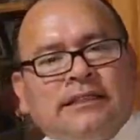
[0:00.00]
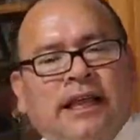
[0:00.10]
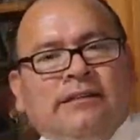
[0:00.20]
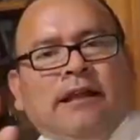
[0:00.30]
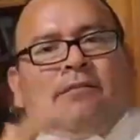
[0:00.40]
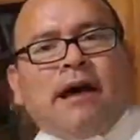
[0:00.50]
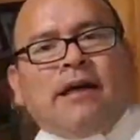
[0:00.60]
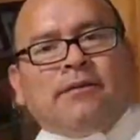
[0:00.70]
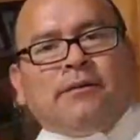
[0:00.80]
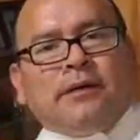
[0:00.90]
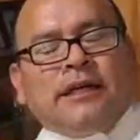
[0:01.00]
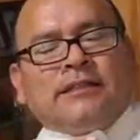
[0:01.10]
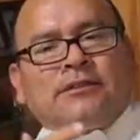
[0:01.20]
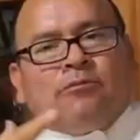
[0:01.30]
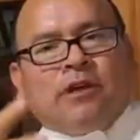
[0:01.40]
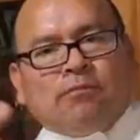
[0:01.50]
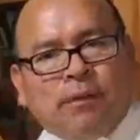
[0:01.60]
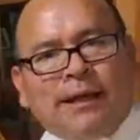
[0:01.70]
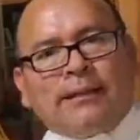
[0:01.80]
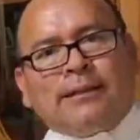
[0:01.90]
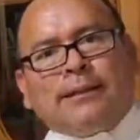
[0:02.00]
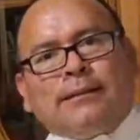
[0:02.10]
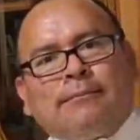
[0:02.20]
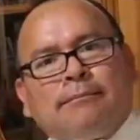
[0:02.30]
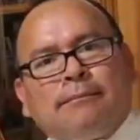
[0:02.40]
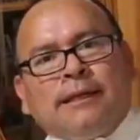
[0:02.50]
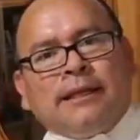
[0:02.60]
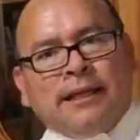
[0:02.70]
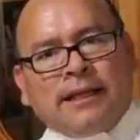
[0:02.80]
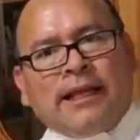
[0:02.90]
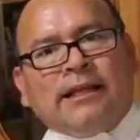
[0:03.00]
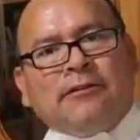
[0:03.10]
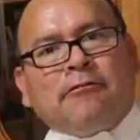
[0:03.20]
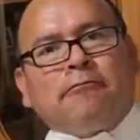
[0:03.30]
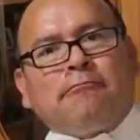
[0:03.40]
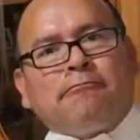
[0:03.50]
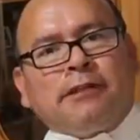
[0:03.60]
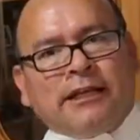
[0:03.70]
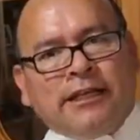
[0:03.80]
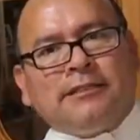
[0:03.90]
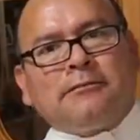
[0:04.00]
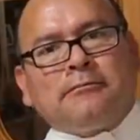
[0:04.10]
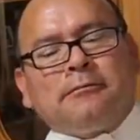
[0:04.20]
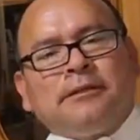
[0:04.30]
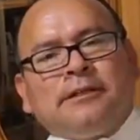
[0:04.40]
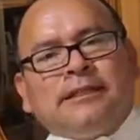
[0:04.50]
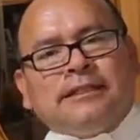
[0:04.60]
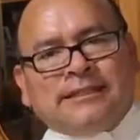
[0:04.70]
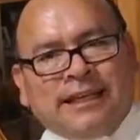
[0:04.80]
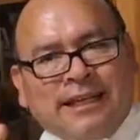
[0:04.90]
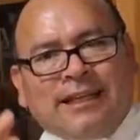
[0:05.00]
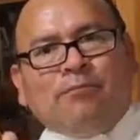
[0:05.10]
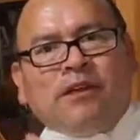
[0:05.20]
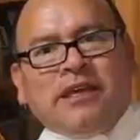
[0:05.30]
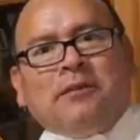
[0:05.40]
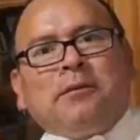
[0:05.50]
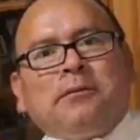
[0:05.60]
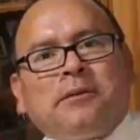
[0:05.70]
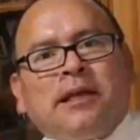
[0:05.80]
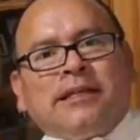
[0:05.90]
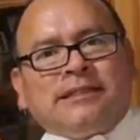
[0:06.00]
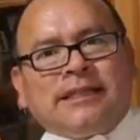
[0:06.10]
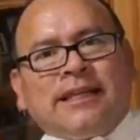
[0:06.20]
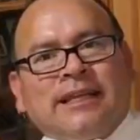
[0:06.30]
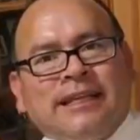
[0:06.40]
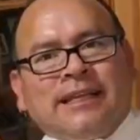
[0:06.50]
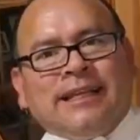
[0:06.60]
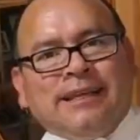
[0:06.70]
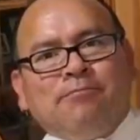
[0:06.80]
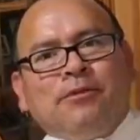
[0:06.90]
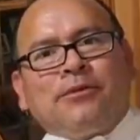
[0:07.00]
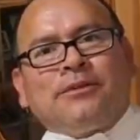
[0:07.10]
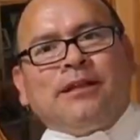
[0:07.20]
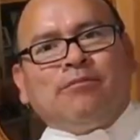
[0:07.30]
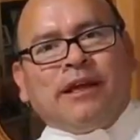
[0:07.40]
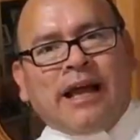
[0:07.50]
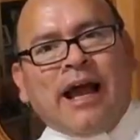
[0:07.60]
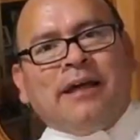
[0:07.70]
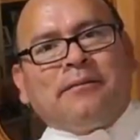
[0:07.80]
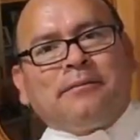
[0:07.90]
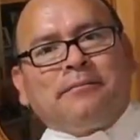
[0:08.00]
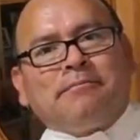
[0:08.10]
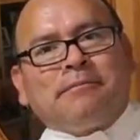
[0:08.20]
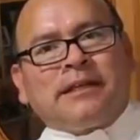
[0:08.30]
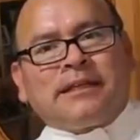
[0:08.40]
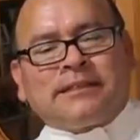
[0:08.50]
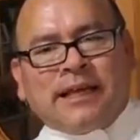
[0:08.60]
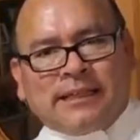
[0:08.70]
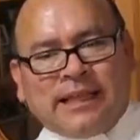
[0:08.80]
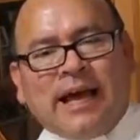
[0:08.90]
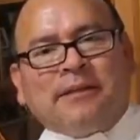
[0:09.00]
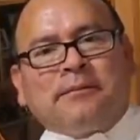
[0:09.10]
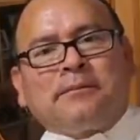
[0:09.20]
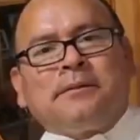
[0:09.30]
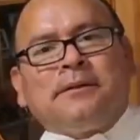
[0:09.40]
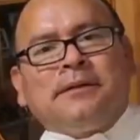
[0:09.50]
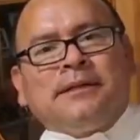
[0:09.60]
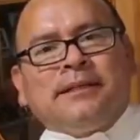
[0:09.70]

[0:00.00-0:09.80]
Ser salvado es tomar parte en el reino de Cristo. Ser redimidos es ser limpios del pecado rescatados